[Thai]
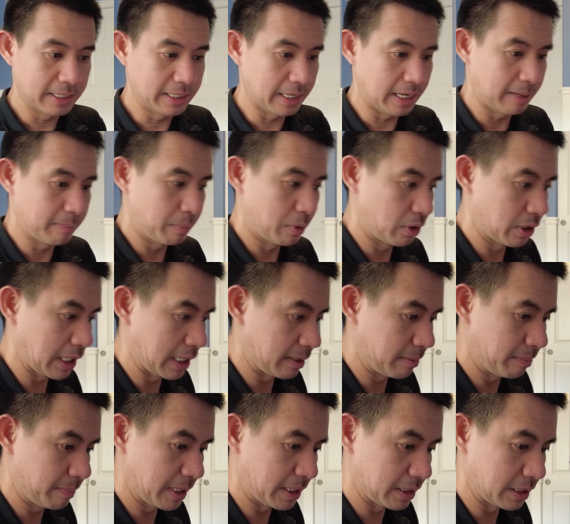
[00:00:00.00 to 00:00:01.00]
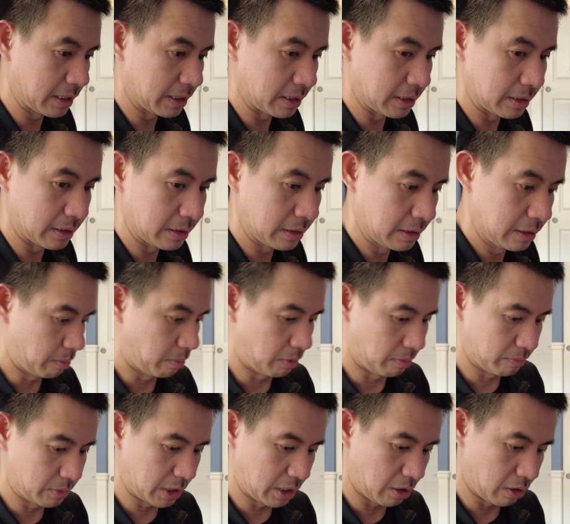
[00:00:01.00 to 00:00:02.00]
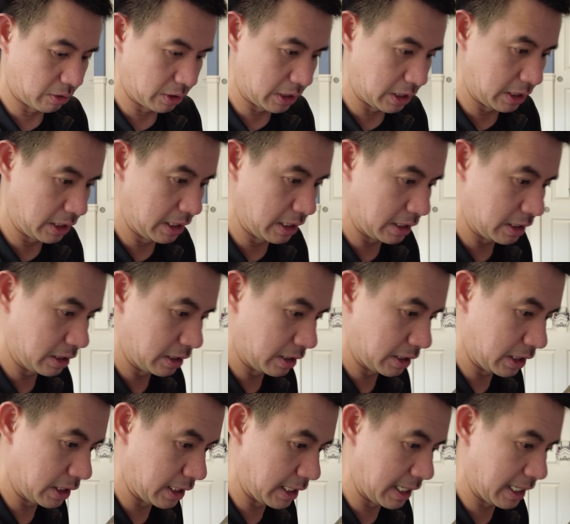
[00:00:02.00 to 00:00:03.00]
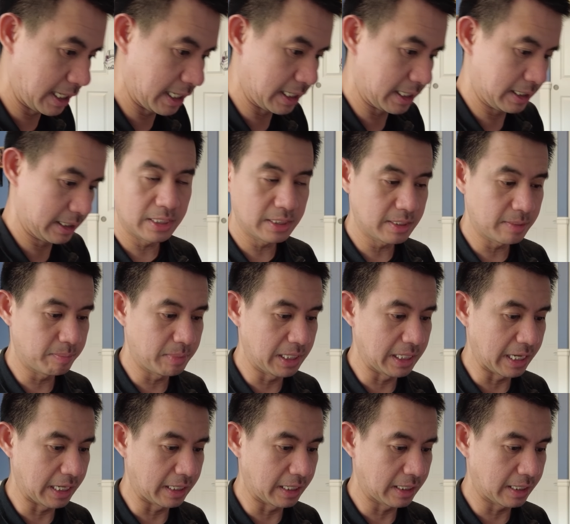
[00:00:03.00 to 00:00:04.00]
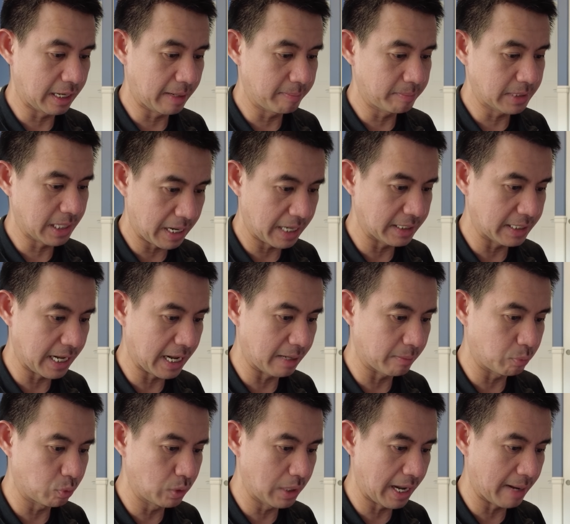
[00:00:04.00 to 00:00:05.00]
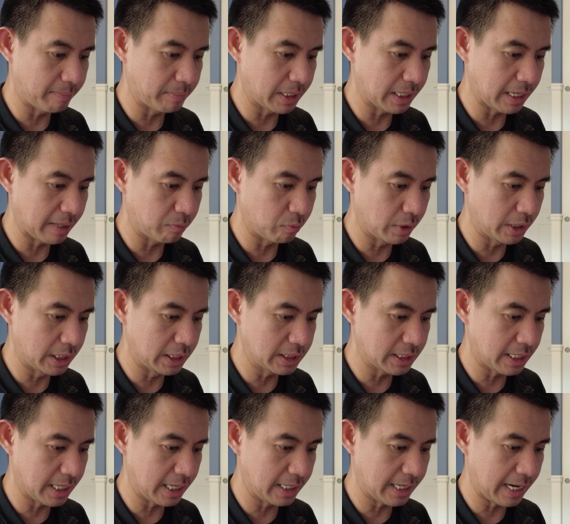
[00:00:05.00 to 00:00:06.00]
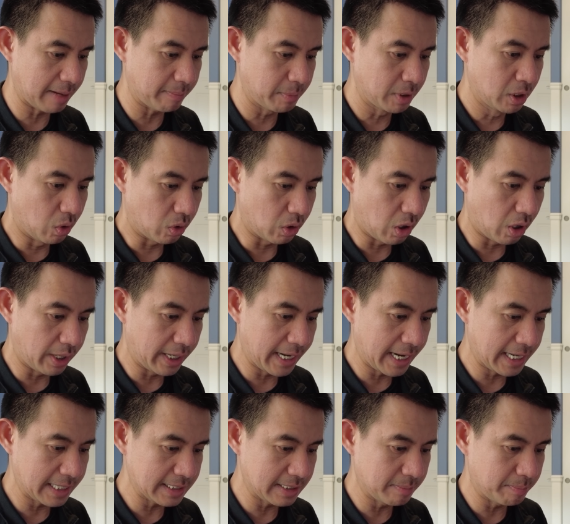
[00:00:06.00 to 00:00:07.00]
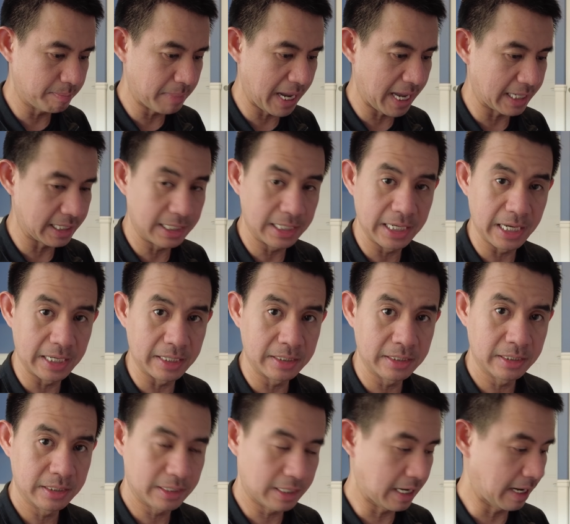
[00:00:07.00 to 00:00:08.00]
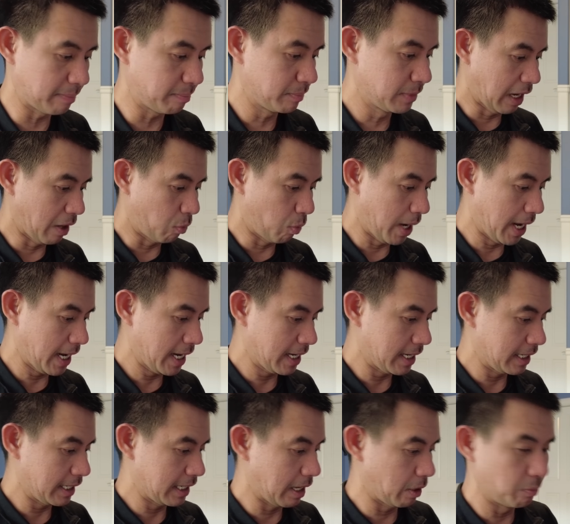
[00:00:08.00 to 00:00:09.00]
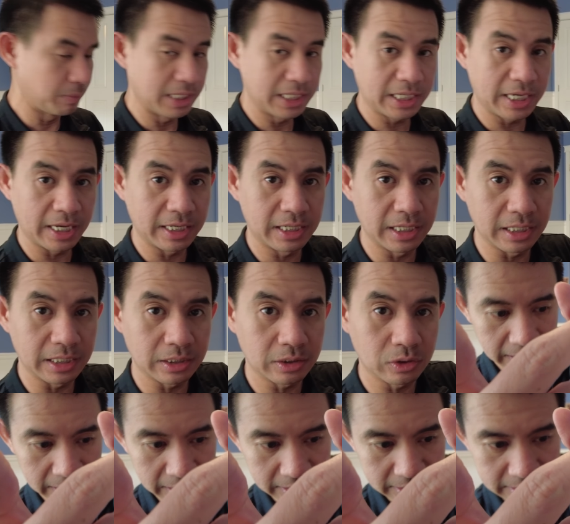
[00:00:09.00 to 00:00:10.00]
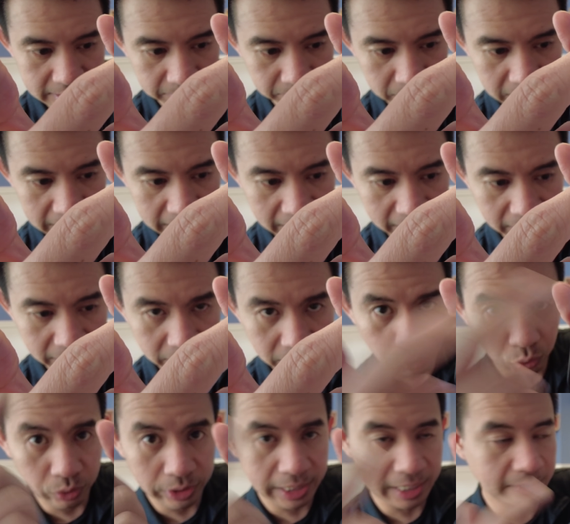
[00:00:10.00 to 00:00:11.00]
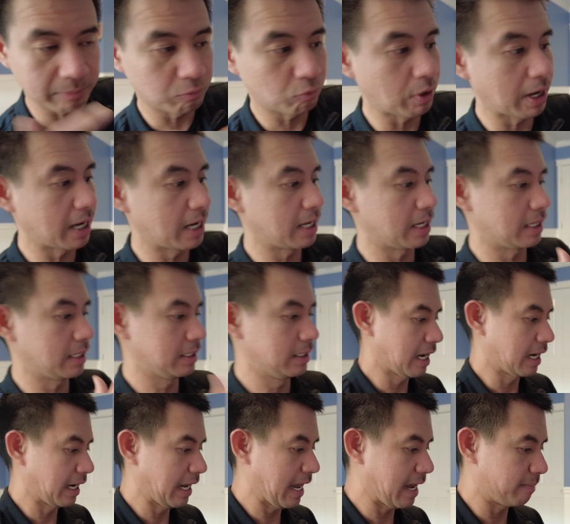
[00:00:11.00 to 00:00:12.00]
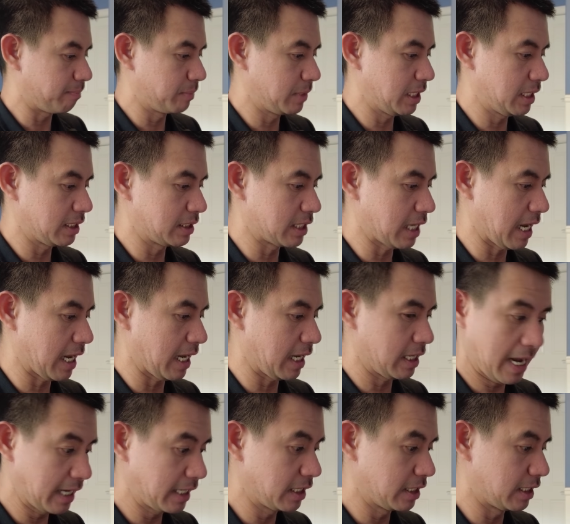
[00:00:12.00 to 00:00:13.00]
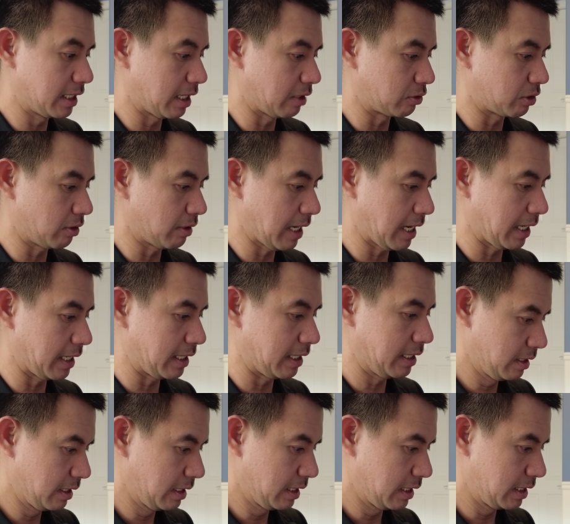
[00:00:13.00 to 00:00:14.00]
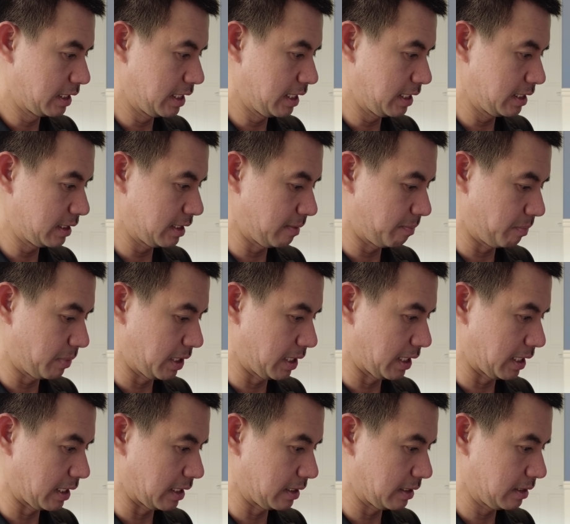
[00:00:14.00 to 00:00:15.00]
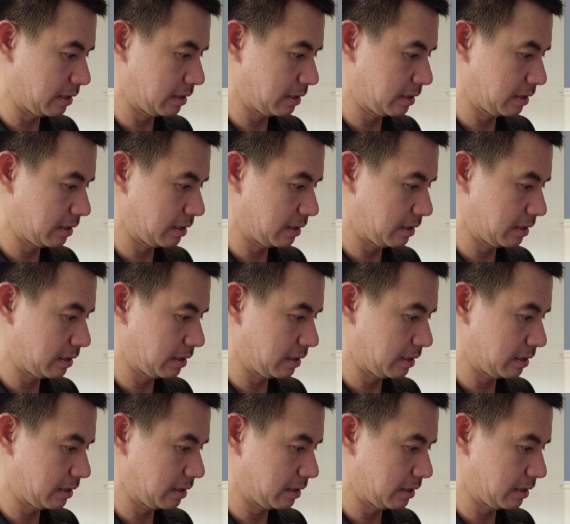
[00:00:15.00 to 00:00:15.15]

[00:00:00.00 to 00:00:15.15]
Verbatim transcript: นะครับเพราะงั้นเป็นเงินเดี๋ยวผมจะลองคิดที่เครื่องคิดเลขยี่สิบเหรียญ น, นะครับปลายทางผู้รับนะครับวันนี้จะได้รับหกร้อยห้าสิบแปดเหรียญ น, นะครับแต่ว่าเรามีเครดิตรดิตสิบเหรียญดูนะครับว่าทางแอปเนี่ยจะให้เงินเราเท่าไหร่ยี่สิบเหรียญ